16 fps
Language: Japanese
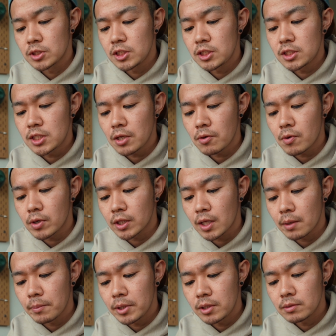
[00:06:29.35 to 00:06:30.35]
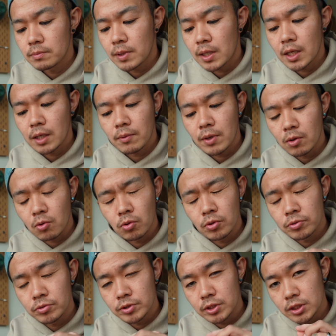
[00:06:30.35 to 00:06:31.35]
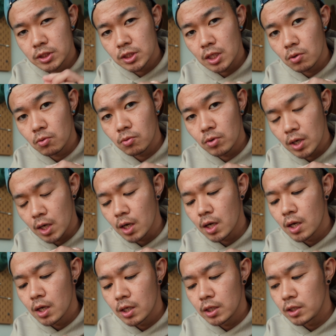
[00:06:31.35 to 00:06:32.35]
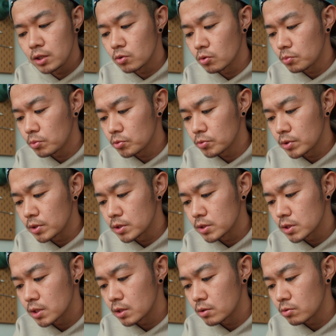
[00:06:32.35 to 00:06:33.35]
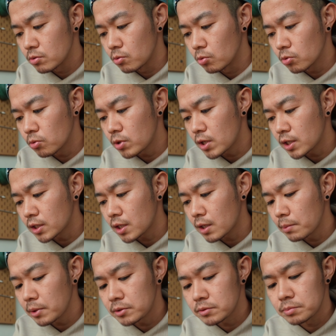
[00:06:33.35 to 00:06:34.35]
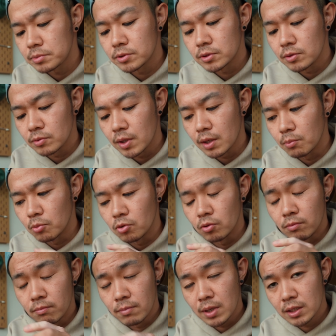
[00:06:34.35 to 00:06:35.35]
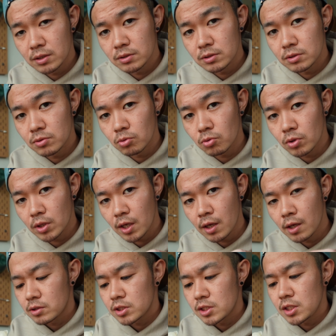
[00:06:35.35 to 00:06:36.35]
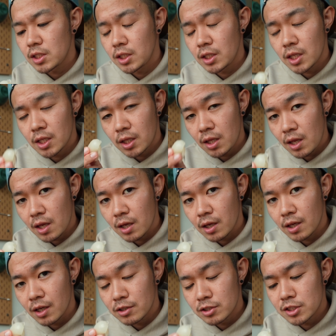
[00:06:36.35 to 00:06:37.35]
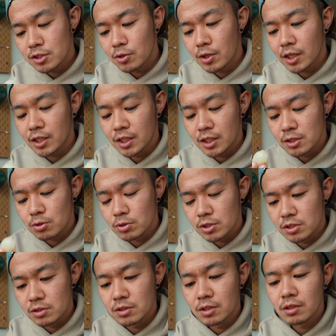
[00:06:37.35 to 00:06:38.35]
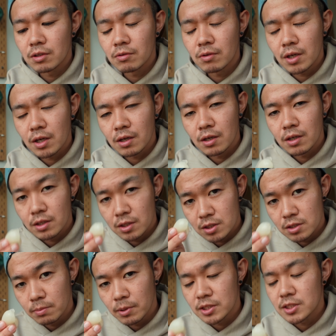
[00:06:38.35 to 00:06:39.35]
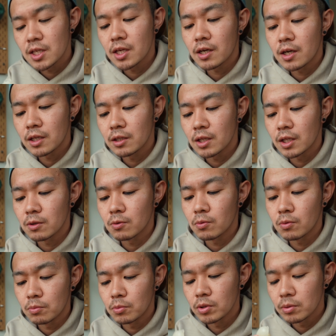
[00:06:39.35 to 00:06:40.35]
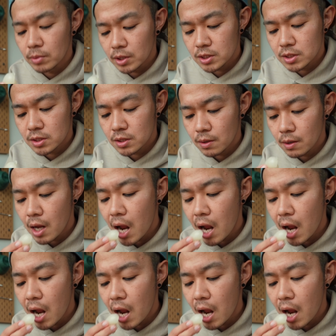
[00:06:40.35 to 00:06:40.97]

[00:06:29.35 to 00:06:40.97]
ちっちゃい子が食べる場合はこういう風にした方がいいと思うんですけど、大人が食べる分にはもう丸ごとね口に入れて、えー、口の中で処理するっていうのが一番正解だと思います。